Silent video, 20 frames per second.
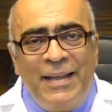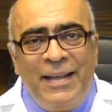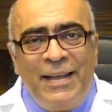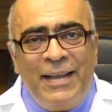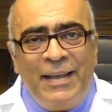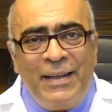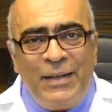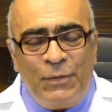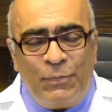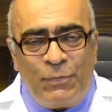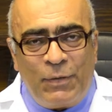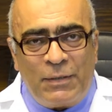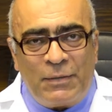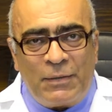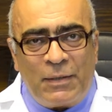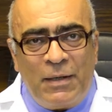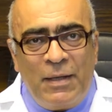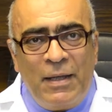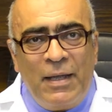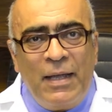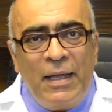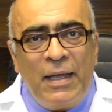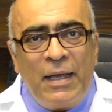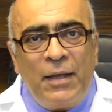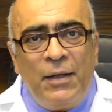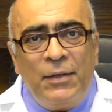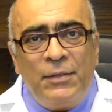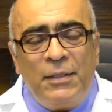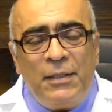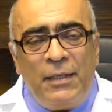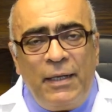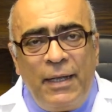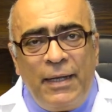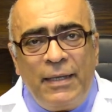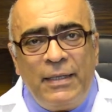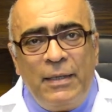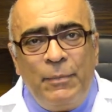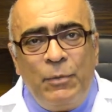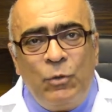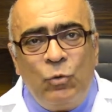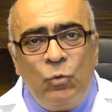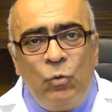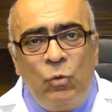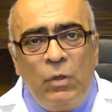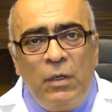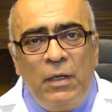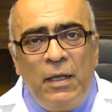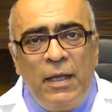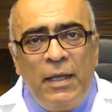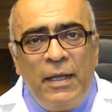آه، لفتره خطه العلاج دي بتقول